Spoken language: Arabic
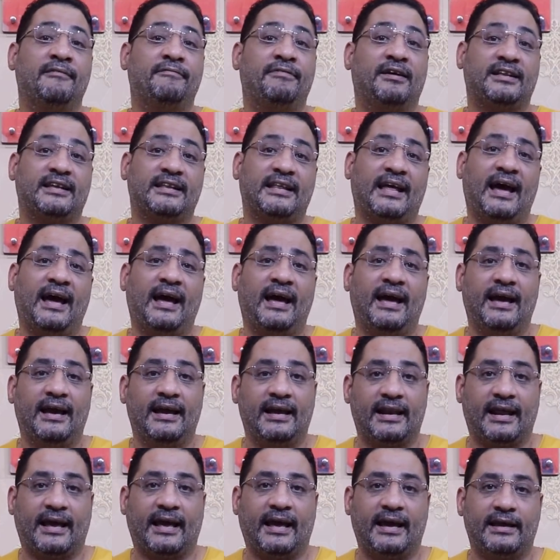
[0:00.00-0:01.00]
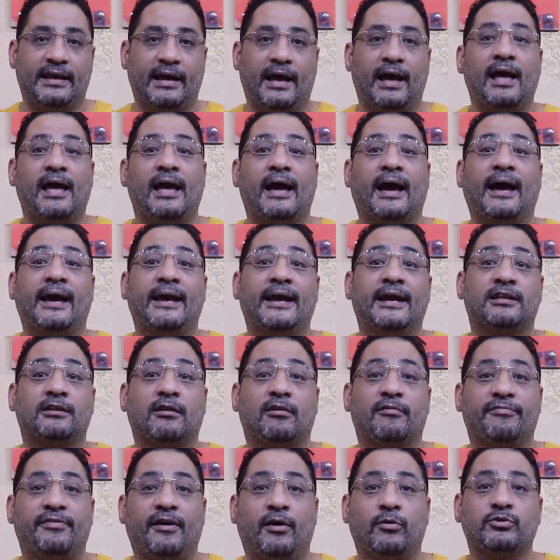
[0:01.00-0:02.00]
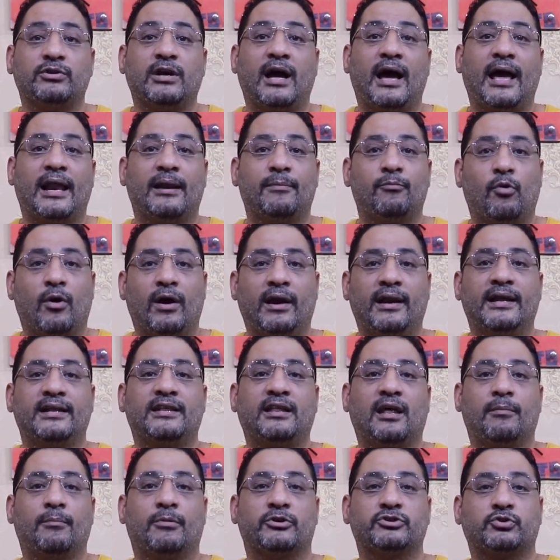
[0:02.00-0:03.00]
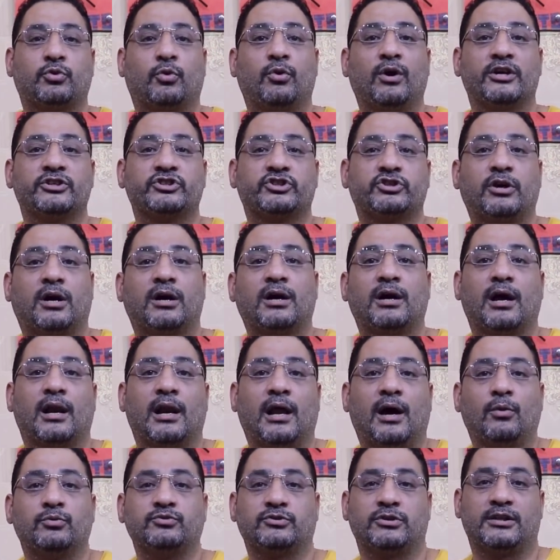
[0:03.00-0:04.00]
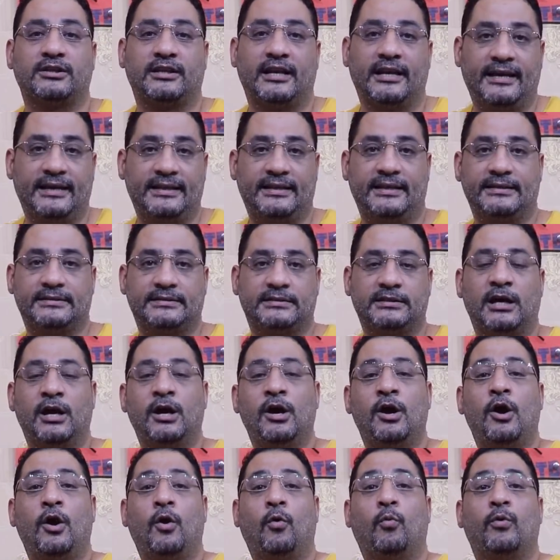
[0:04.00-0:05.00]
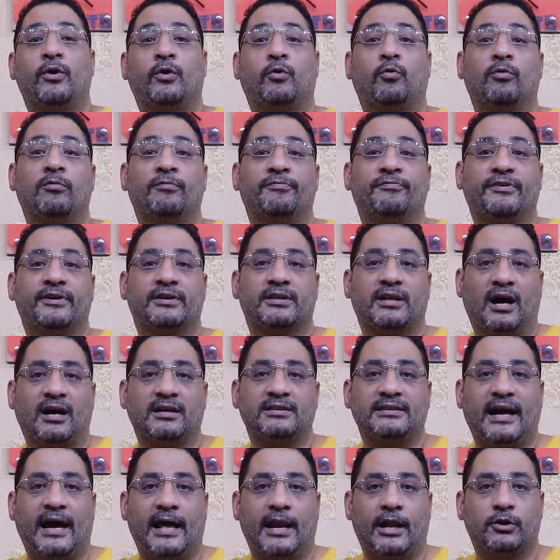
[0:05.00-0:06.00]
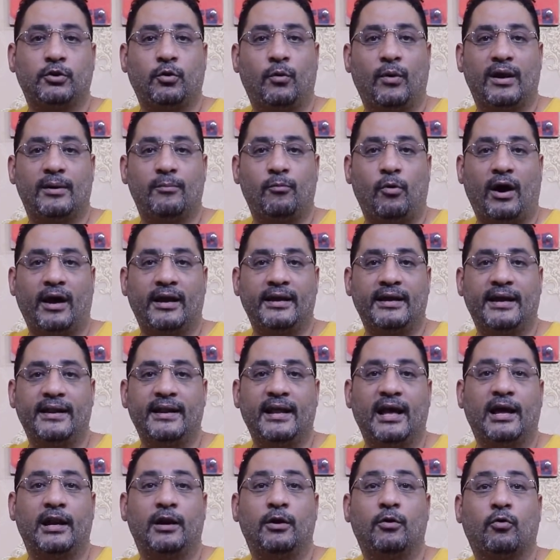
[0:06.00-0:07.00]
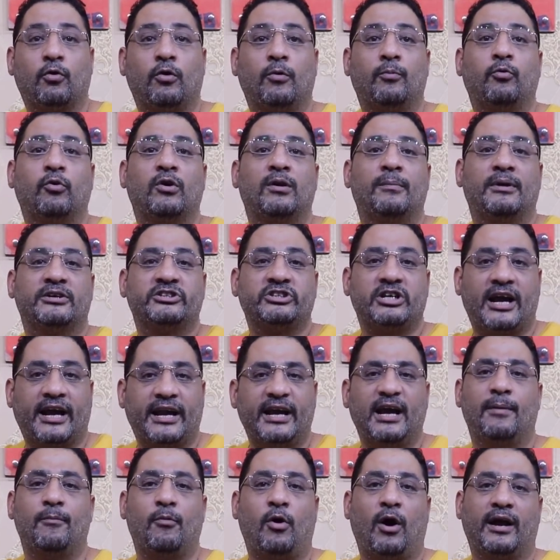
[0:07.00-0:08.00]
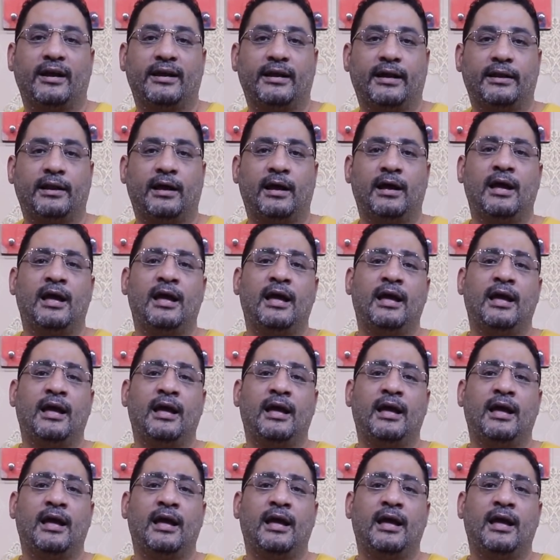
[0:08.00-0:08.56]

فتتحقق الغاية غاية الفوضى المولدة لمشروع الشرق الأوسط الجديد ويكون في ضغط على دول معينة لقبول مشاريع معينة